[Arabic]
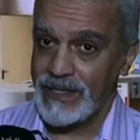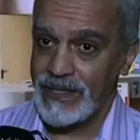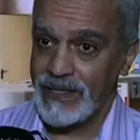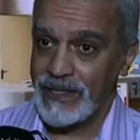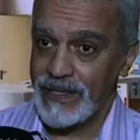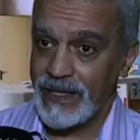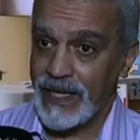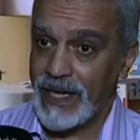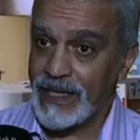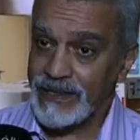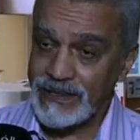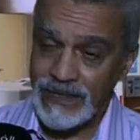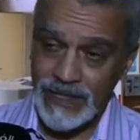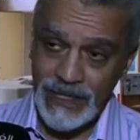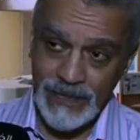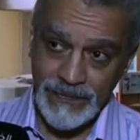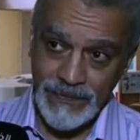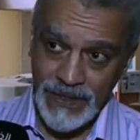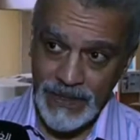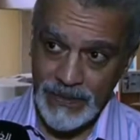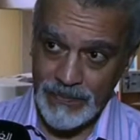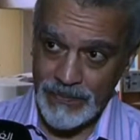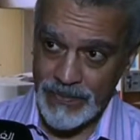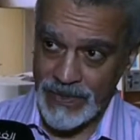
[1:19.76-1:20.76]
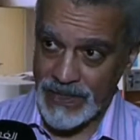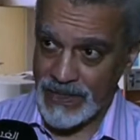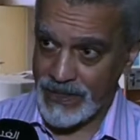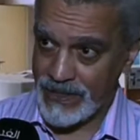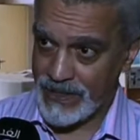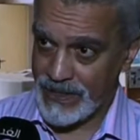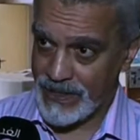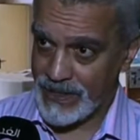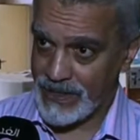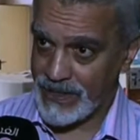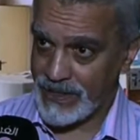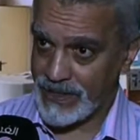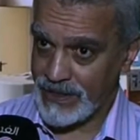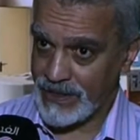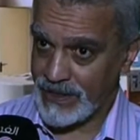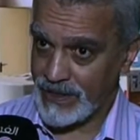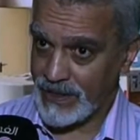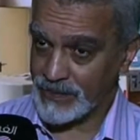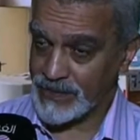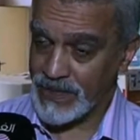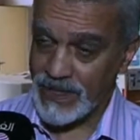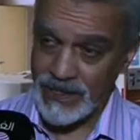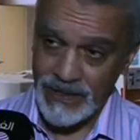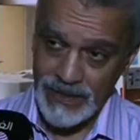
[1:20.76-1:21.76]
إيه، حتى الافلام اللي هي
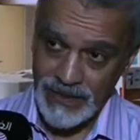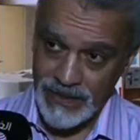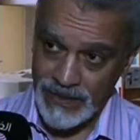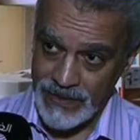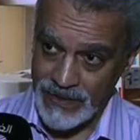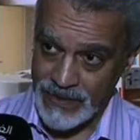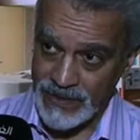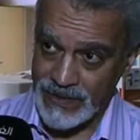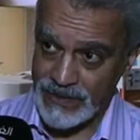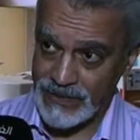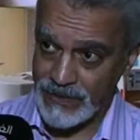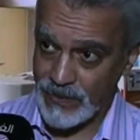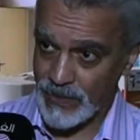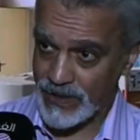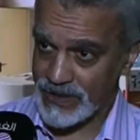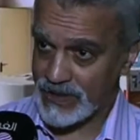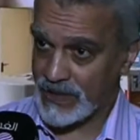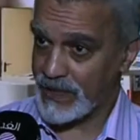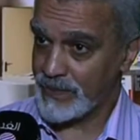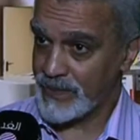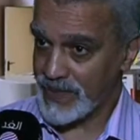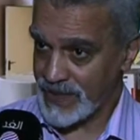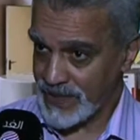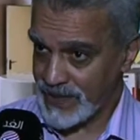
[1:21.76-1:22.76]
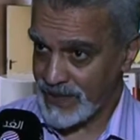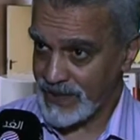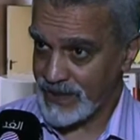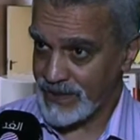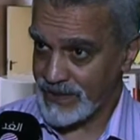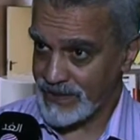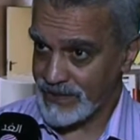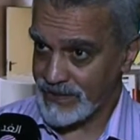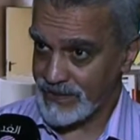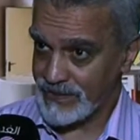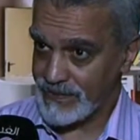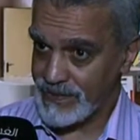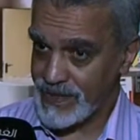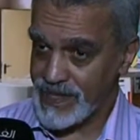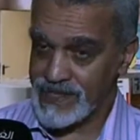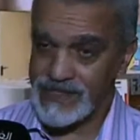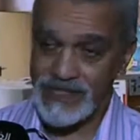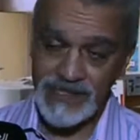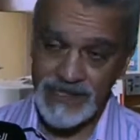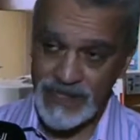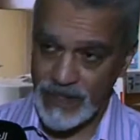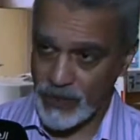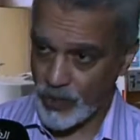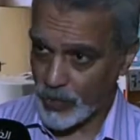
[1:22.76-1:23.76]
الابطال الخارقين دلوقتي الامريكيه
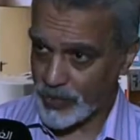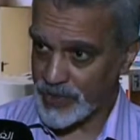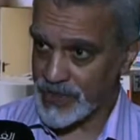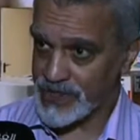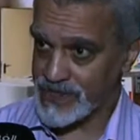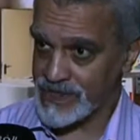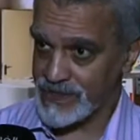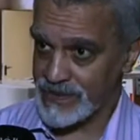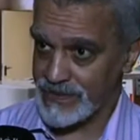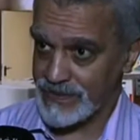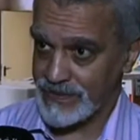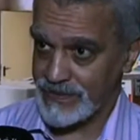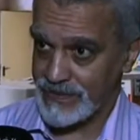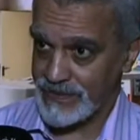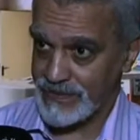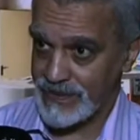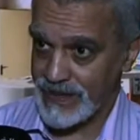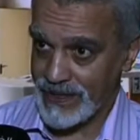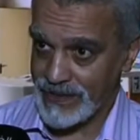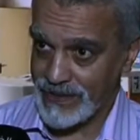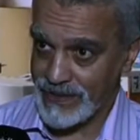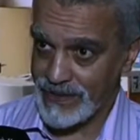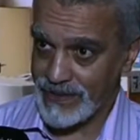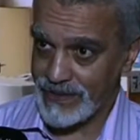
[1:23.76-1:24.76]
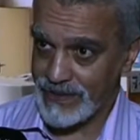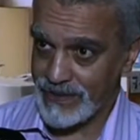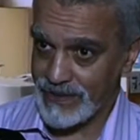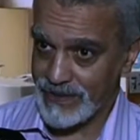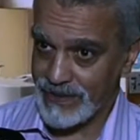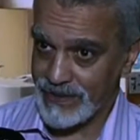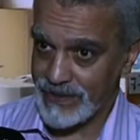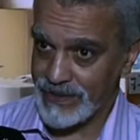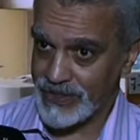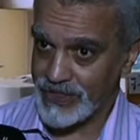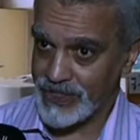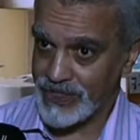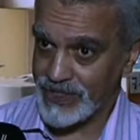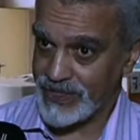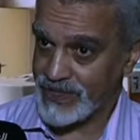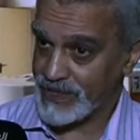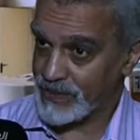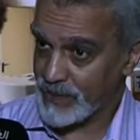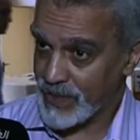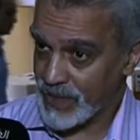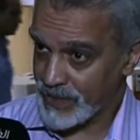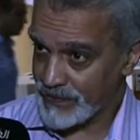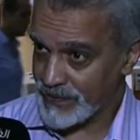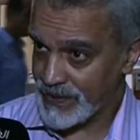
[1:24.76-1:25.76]
اساسها كوميكس يعني آه،
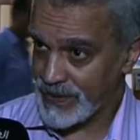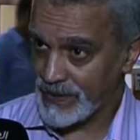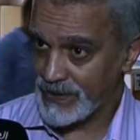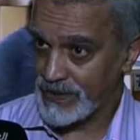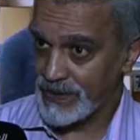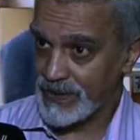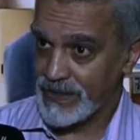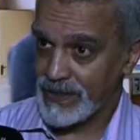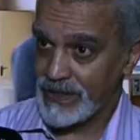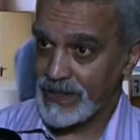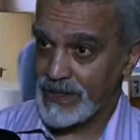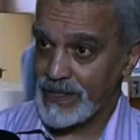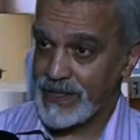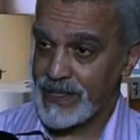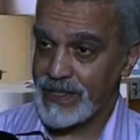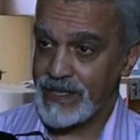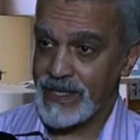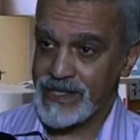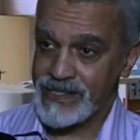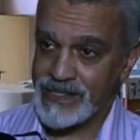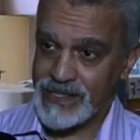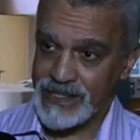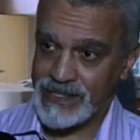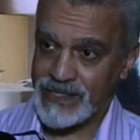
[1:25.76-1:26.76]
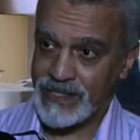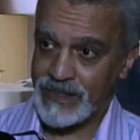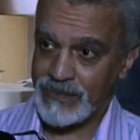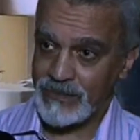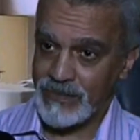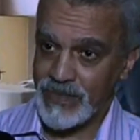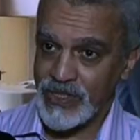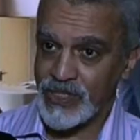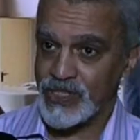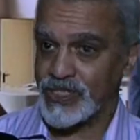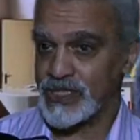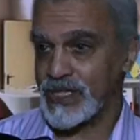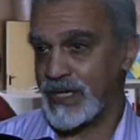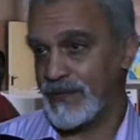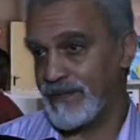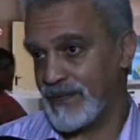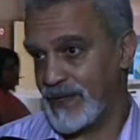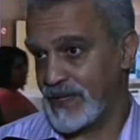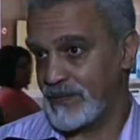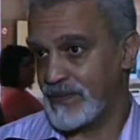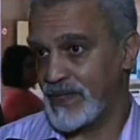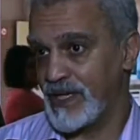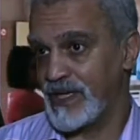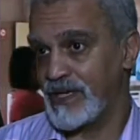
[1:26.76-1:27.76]
شركه مارفل هي اساسا مش
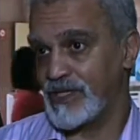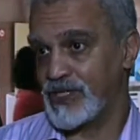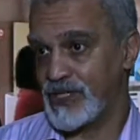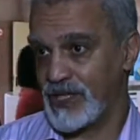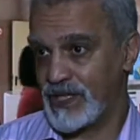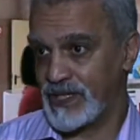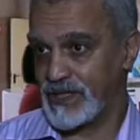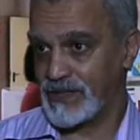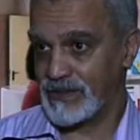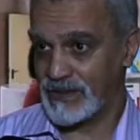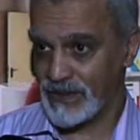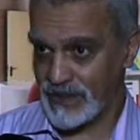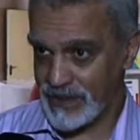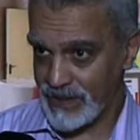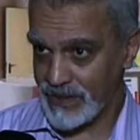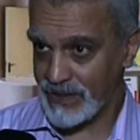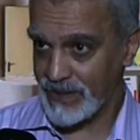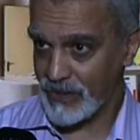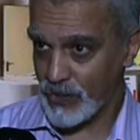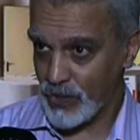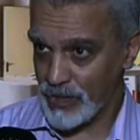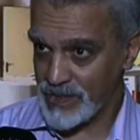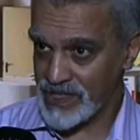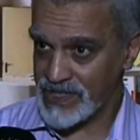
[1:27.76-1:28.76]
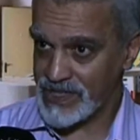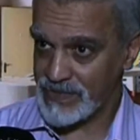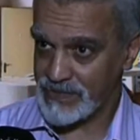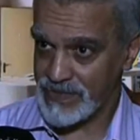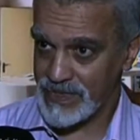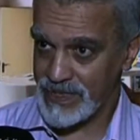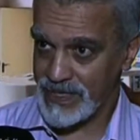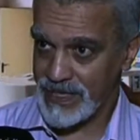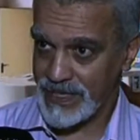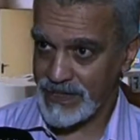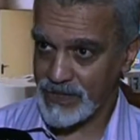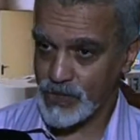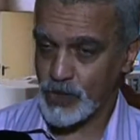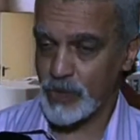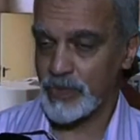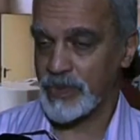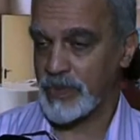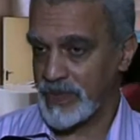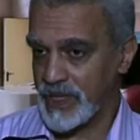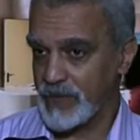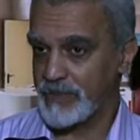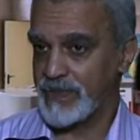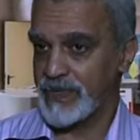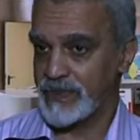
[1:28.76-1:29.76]
افلام هي شركه كوميكس آه، يعني
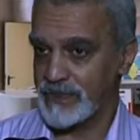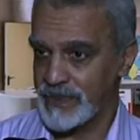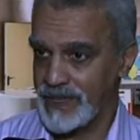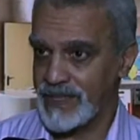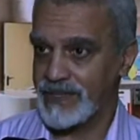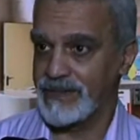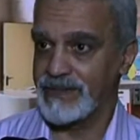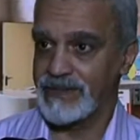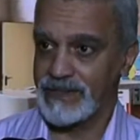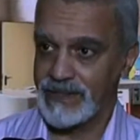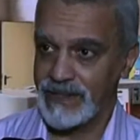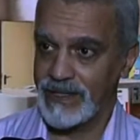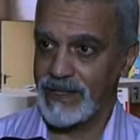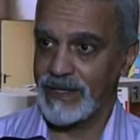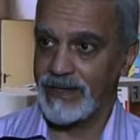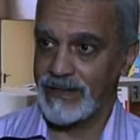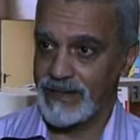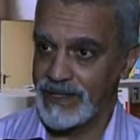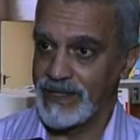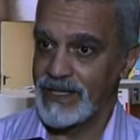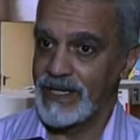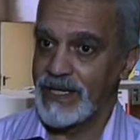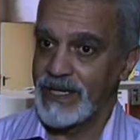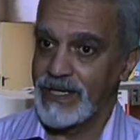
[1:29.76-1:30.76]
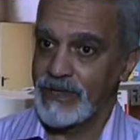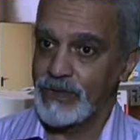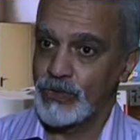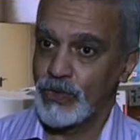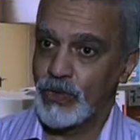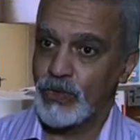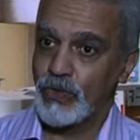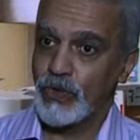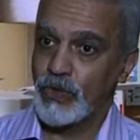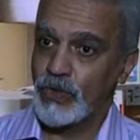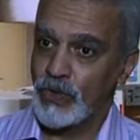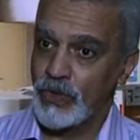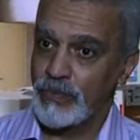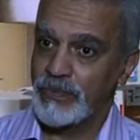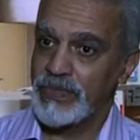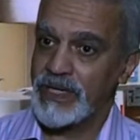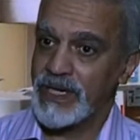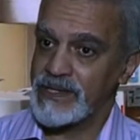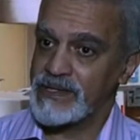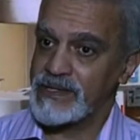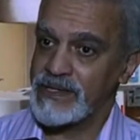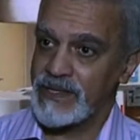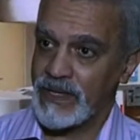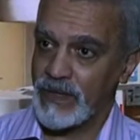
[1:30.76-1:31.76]
سوبرمان باتمان دول كلهم
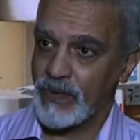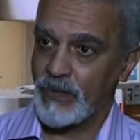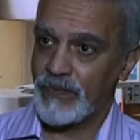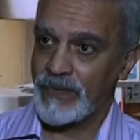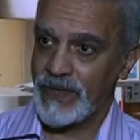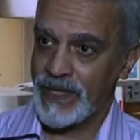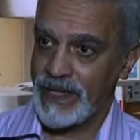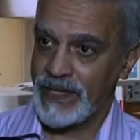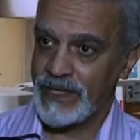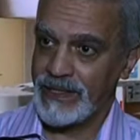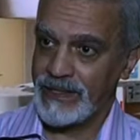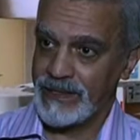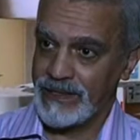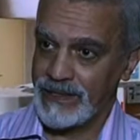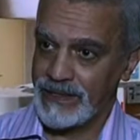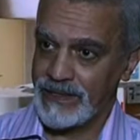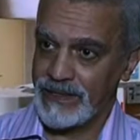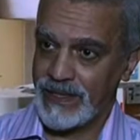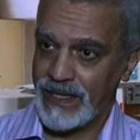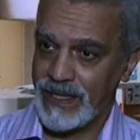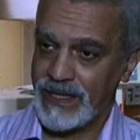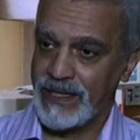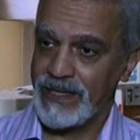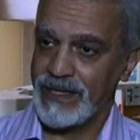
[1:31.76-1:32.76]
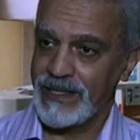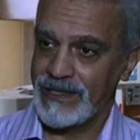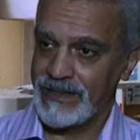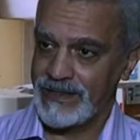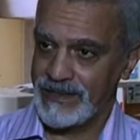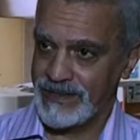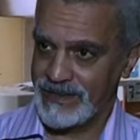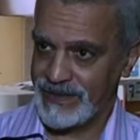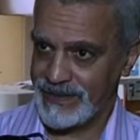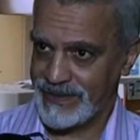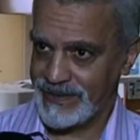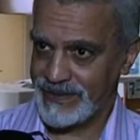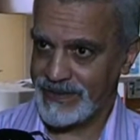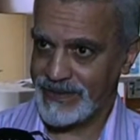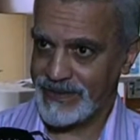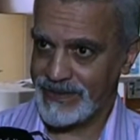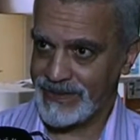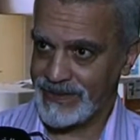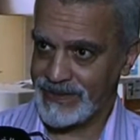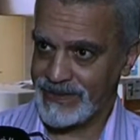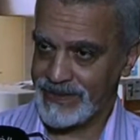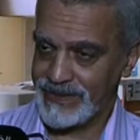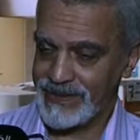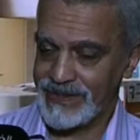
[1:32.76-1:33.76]
بيأثروا فعلا على
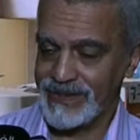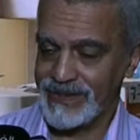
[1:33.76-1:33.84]
آه،